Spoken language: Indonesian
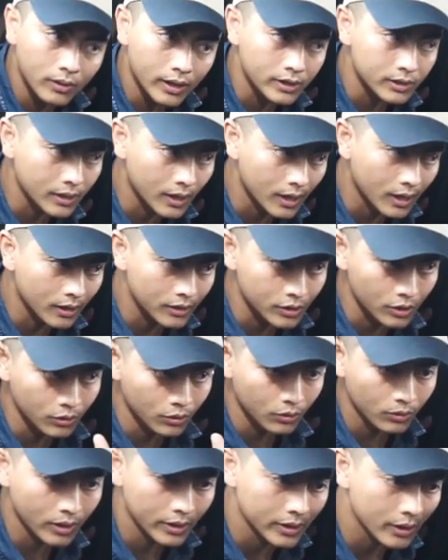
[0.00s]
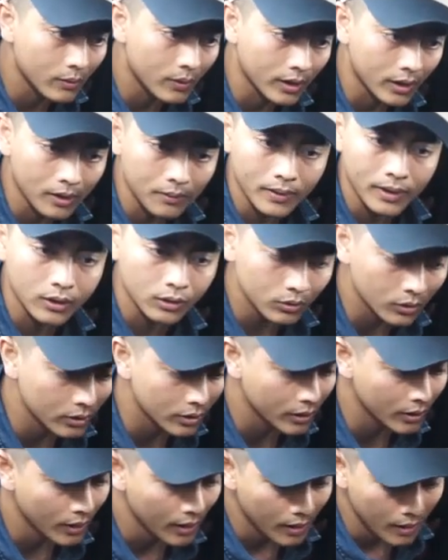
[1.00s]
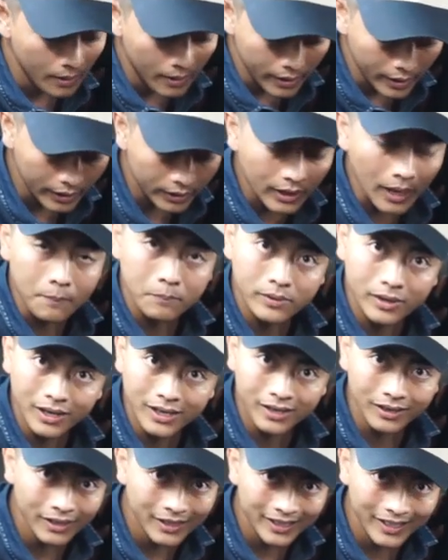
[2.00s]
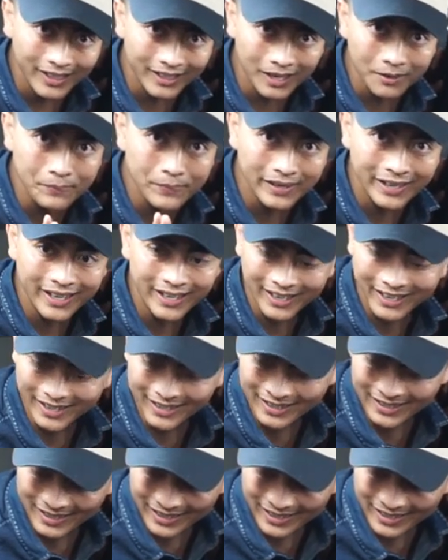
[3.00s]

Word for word: nuansa keseluruhannya warna marun hitamnya kita bikin